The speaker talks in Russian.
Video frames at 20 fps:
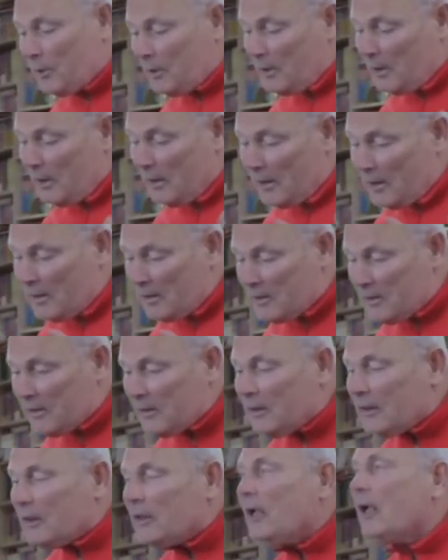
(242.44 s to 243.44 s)
ты
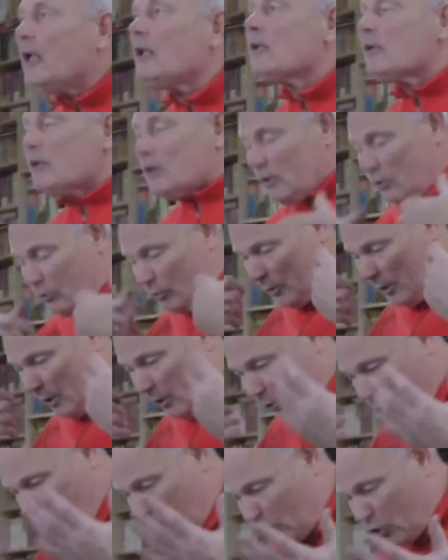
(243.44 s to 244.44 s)
сыграл, ты туда
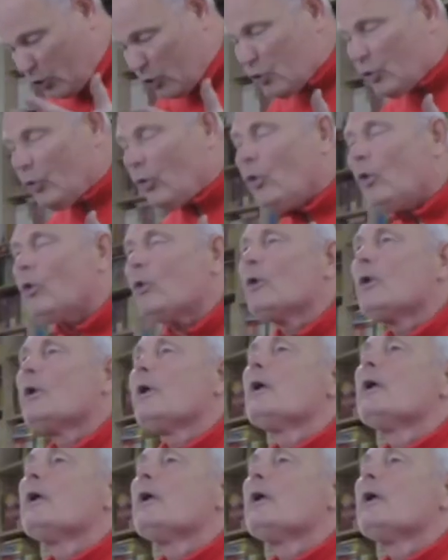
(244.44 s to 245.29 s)
ушел.